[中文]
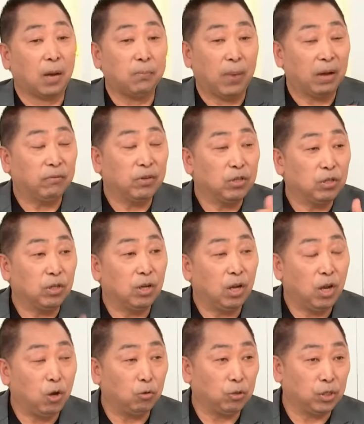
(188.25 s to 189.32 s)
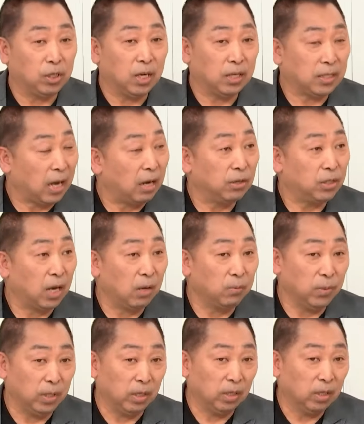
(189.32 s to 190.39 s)
它百分之六十的商
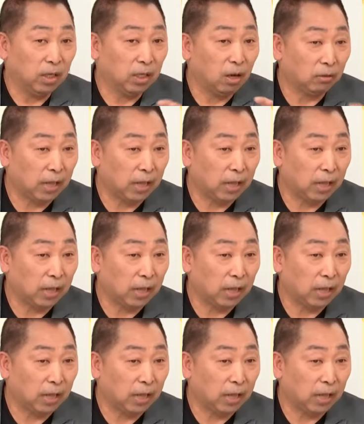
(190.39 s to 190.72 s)
商品，你